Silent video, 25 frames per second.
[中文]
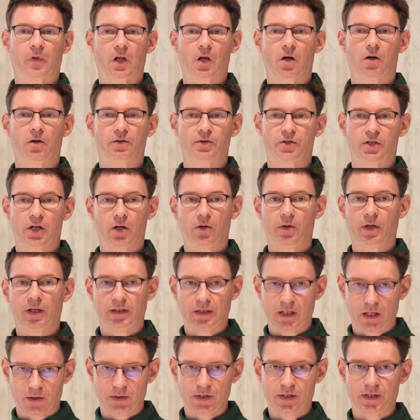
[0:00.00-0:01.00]
哦，教会
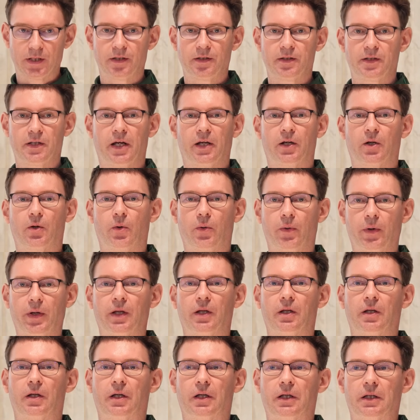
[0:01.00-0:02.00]
到现在
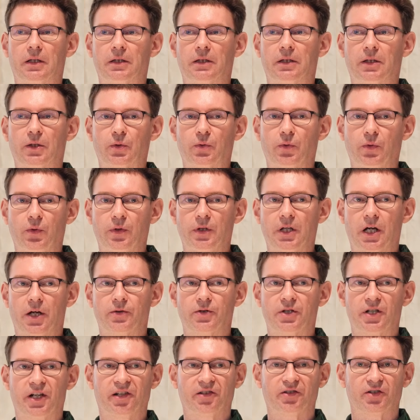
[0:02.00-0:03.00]
会遇到
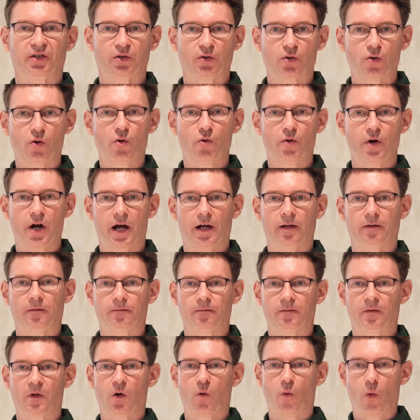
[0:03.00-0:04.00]
这样的困难，
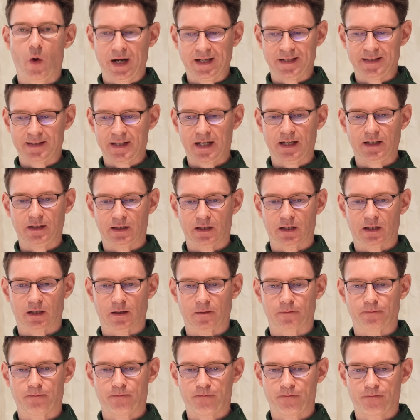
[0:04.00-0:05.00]
外在
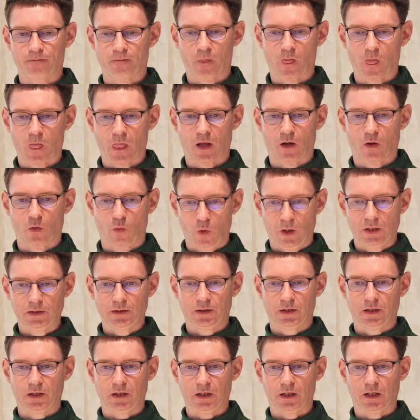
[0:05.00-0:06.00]
的问
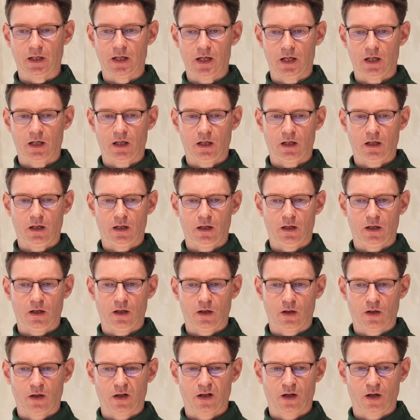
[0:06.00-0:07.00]
题。
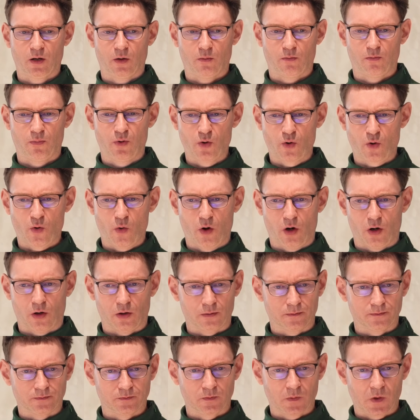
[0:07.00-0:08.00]
不
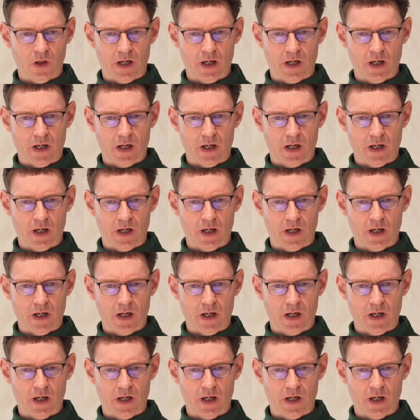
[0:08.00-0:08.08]
过，